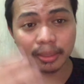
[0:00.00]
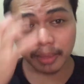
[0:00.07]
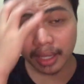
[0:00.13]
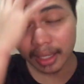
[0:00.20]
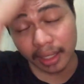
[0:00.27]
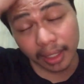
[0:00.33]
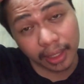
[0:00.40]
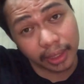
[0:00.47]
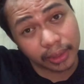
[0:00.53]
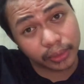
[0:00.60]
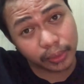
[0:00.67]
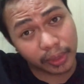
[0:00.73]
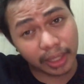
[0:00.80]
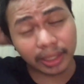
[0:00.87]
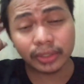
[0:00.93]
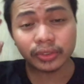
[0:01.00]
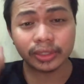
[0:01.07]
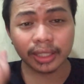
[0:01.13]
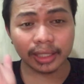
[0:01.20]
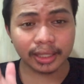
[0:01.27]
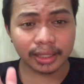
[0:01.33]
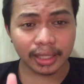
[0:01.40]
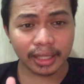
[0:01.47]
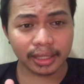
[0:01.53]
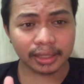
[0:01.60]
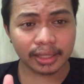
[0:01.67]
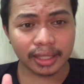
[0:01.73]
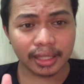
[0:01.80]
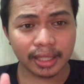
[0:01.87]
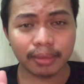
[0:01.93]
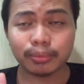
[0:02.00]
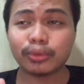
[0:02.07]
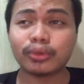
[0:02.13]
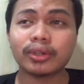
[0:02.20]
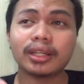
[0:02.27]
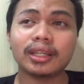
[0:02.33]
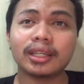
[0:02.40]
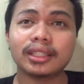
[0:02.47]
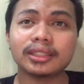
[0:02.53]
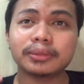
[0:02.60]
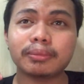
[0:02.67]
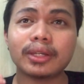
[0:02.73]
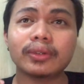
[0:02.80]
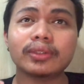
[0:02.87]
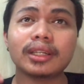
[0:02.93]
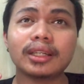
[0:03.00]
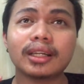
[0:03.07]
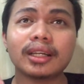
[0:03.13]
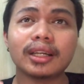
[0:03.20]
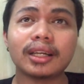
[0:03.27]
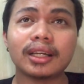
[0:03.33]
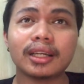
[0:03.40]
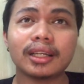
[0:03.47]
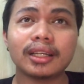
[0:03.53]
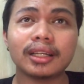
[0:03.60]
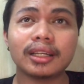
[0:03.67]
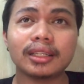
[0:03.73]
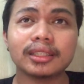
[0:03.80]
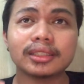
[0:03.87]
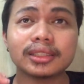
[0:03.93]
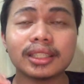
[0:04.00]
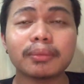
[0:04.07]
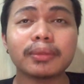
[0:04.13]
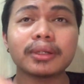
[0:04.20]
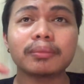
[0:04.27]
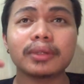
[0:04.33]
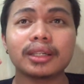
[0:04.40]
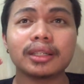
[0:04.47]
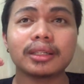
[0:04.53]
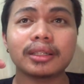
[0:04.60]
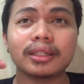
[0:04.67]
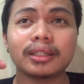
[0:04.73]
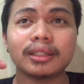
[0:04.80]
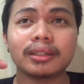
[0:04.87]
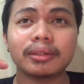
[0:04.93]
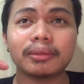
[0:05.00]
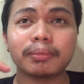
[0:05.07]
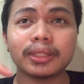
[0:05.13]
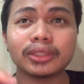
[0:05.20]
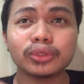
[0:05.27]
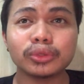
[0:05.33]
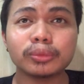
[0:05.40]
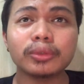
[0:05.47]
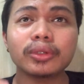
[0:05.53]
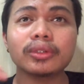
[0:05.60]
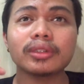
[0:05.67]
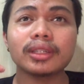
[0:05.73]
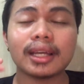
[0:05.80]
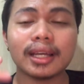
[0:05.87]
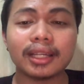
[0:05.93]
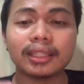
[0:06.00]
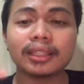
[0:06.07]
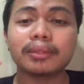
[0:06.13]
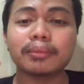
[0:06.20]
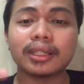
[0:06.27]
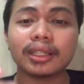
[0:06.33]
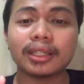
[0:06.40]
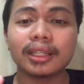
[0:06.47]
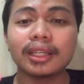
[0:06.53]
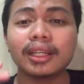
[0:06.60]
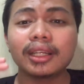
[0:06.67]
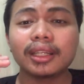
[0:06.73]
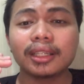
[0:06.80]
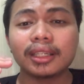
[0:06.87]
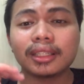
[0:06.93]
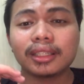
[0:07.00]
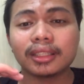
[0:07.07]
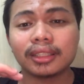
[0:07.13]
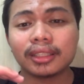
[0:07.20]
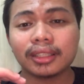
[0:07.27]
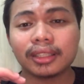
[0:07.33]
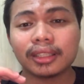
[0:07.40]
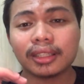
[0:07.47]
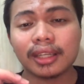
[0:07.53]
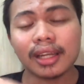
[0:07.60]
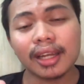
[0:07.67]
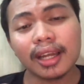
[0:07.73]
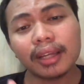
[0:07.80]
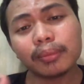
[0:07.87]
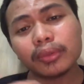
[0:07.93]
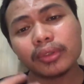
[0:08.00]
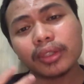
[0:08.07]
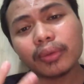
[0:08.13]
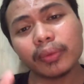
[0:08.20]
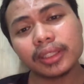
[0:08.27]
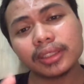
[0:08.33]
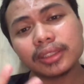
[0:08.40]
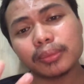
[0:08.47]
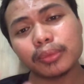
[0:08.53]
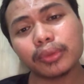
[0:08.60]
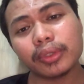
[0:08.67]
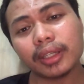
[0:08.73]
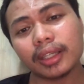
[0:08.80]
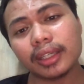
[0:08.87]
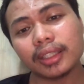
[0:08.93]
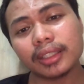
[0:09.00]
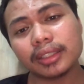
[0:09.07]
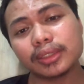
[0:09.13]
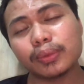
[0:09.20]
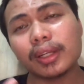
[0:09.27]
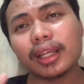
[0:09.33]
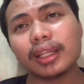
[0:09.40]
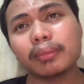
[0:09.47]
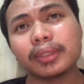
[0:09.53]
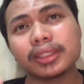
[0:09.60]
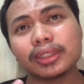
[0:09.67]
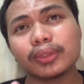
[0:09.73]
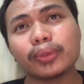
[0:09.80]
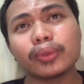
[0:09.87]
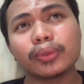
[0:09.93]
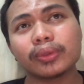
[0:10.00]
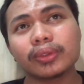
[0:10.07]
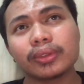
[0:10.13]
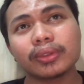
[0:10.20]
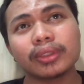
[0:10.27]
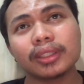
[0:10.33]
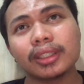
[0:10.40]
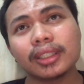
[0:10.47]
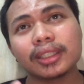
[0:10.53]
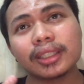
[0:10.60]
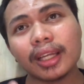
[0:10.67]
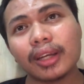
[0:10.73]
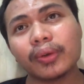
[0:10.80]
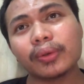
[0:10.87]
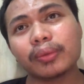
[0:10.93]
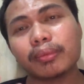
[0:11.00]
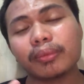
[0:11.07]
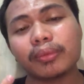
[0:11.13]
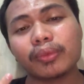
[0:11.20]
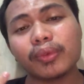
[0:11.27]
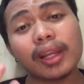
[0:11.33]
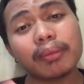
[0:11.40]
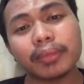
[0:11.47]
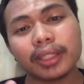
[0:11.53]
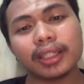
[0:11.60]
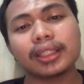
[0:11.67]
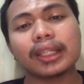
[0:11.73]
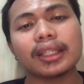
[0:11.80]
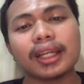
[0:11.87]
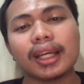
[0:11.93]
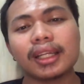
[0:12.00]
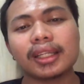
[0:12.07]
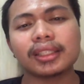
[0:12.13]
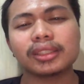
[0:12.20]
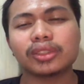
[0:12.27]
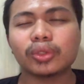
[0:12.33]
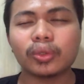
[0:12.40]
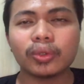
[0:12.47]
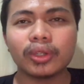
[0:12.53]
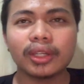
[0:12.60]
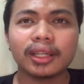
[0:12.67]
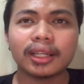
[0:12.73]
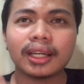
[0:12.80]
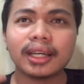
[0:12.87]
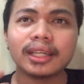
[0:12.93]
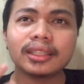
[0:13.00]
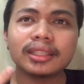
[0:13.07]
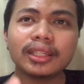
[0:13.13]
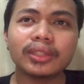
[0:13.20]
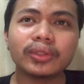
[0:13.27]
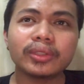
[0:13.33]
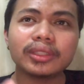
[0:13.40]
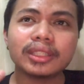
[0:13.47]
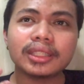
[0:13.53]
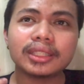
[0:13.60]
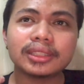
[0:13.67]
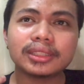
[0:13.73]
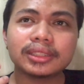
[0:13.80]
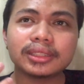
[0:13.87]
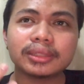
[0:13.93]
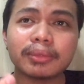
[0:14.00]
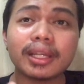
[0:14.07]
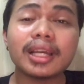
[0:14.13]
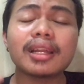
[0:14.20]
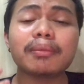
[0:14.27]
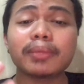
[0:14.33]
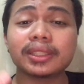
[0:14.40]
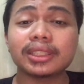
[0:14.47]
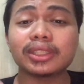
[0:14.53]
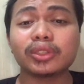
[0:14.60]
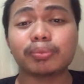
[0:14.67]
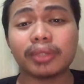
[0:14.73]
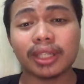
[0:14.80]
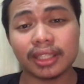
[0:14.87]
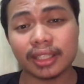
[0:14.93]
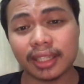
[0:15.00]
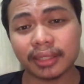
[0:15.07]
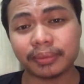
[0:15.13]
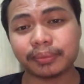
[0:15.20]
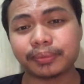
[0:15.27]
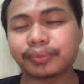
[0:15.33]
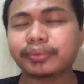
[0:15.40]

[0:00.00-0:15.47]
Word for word: Diba? So lagi nyo tatandaan na ang buhay is meron talagang kasamang mga pagsubok, lahat ng mga kailangan mong gawin sa buhay is wala naman sigurong taong walang pinagdadaanan. So kahit ganun is malalampasan nyo pa rin yan.